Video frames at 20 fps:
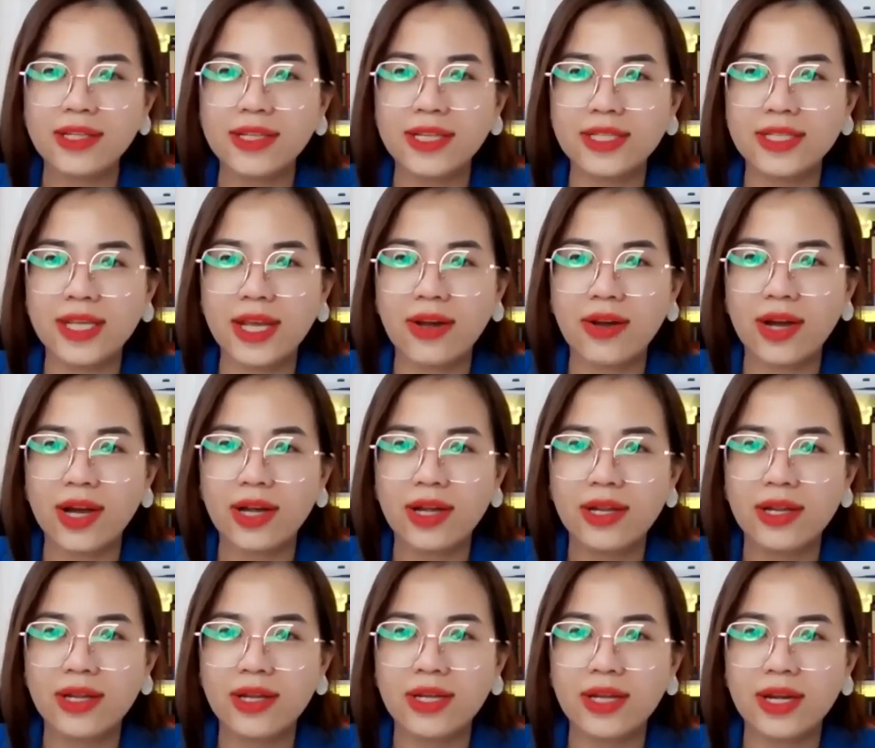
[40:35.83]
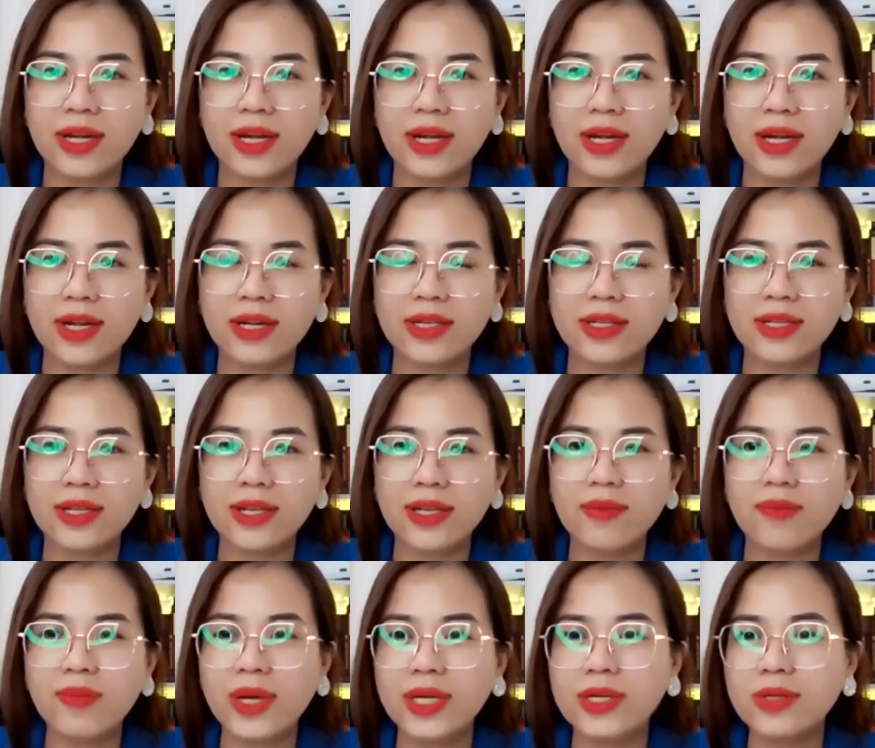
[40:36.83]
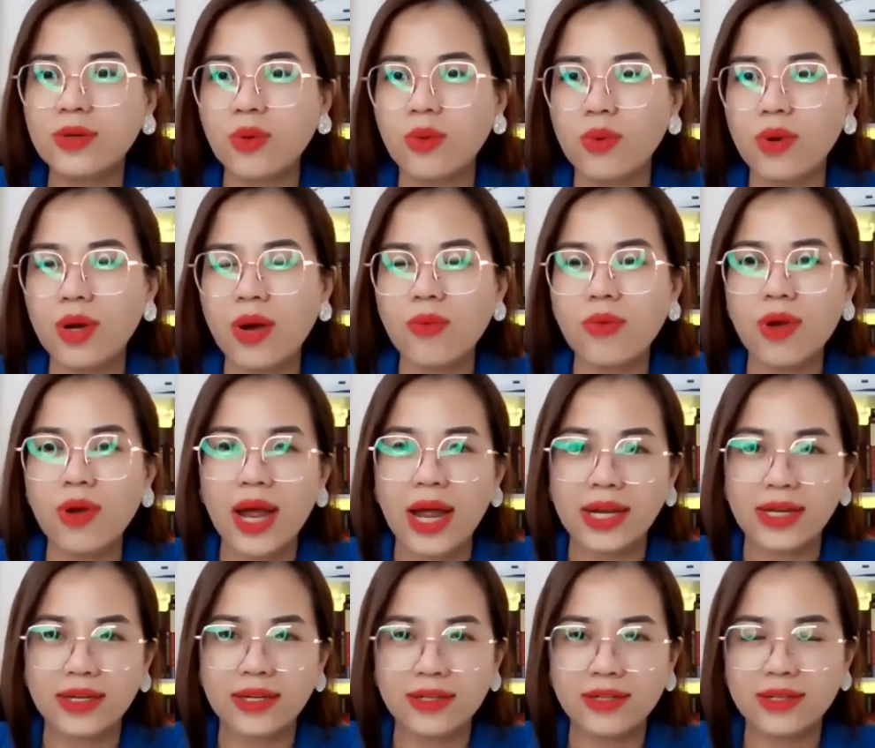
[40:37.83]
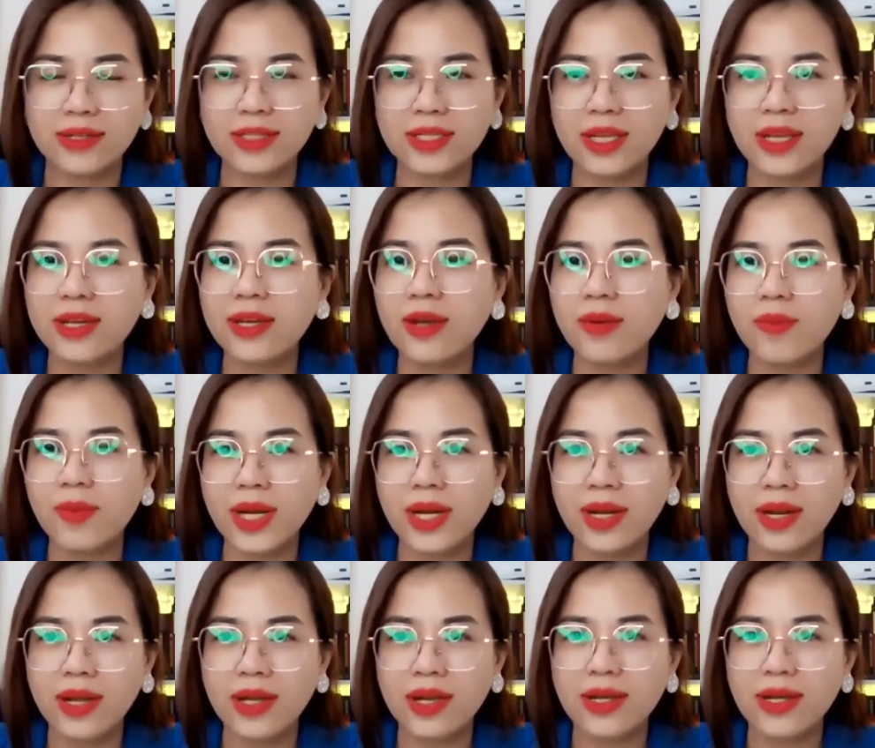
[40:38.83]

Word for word: thì sao ạ thì mình cũng không có ảnh hưởng gì đến mình